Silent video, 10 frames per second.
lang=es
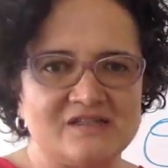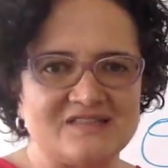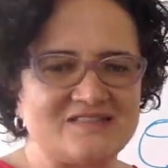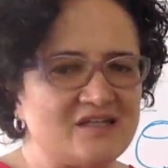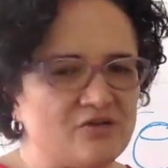
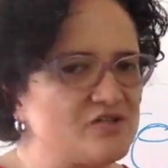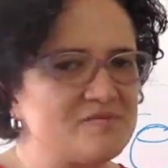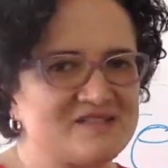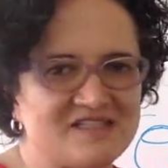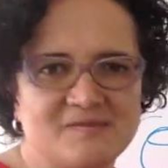decir, oye,
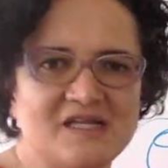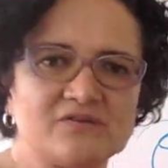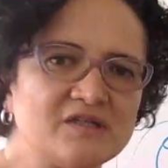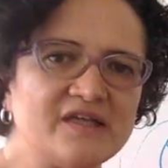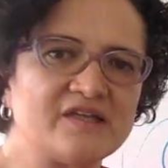me estás
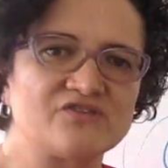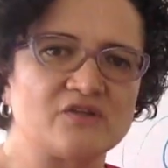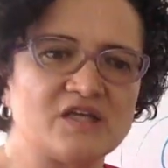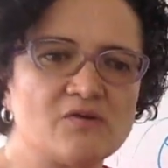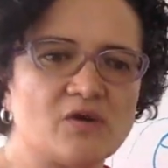mirando en la
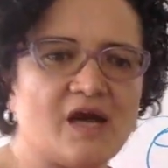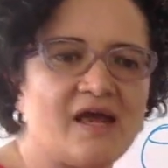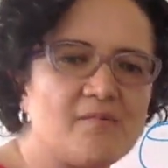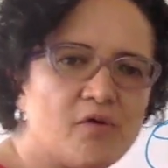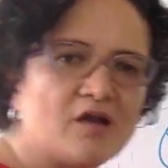dirección
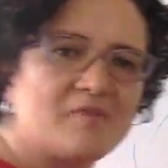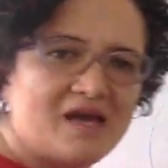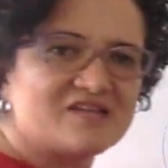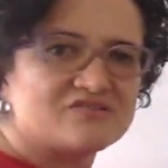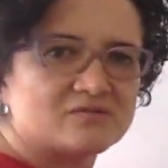equivocada, vuelve
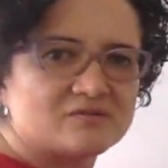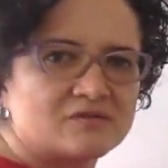a esto.